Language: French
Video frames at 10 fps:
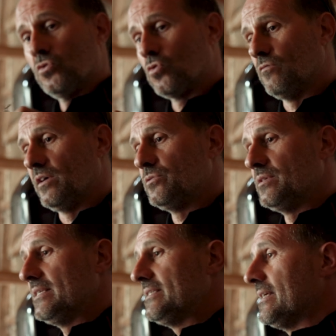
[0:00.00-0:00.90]
donc on va
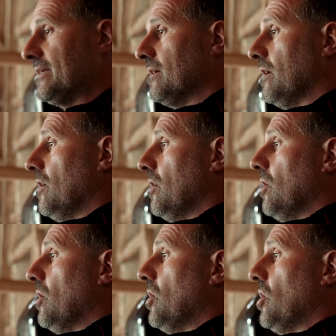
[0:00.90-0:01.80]
utiliser
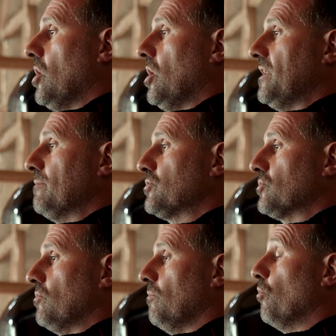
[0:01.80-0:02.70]
un
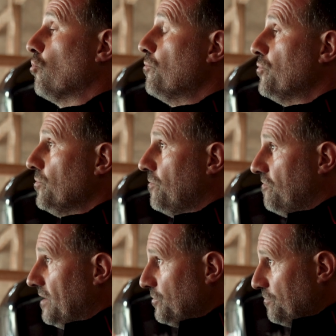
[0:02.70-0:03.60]
hameçon beaucoup plus
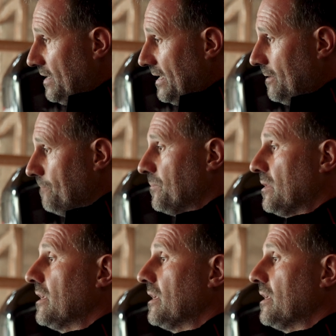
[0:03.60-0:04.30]
fin de fer